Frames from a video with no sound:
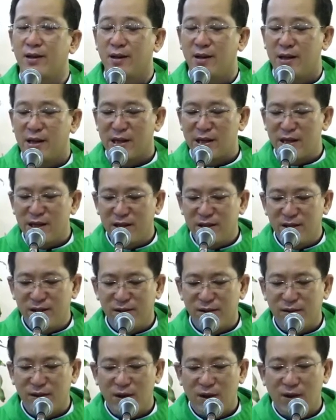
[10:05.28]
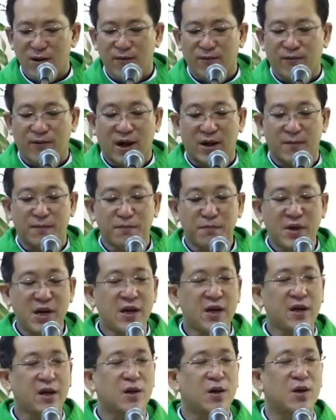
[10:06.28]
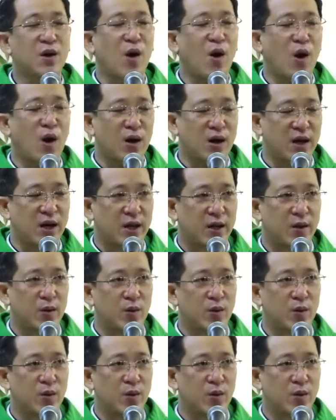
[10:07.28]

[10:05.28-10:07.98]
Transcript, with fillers: nhưng phải biết lo liệu.